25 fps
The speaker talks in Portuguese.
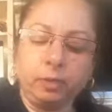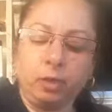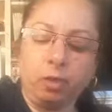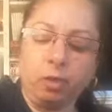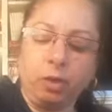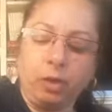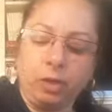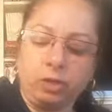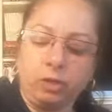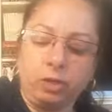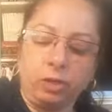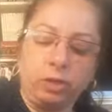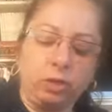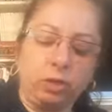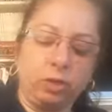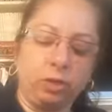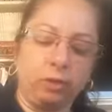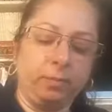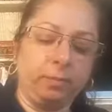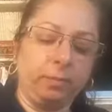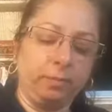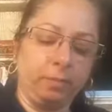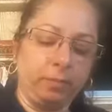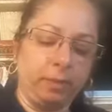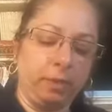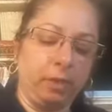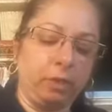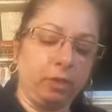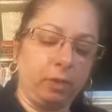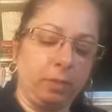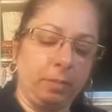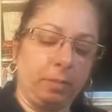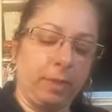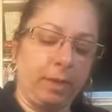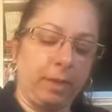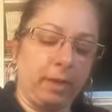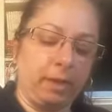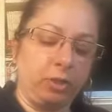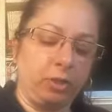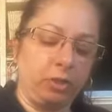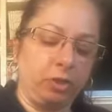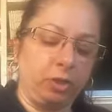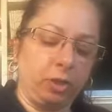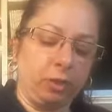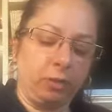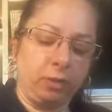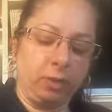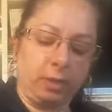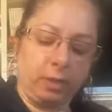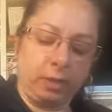Então agora a gente deixa
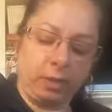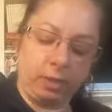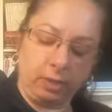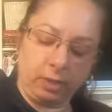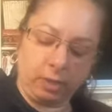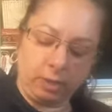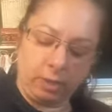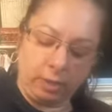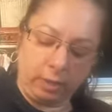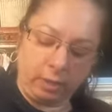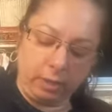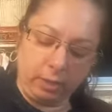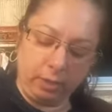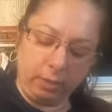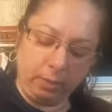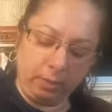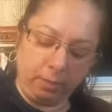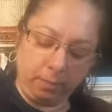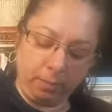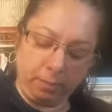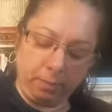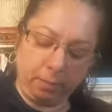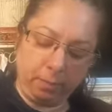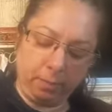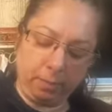paradinho aqui.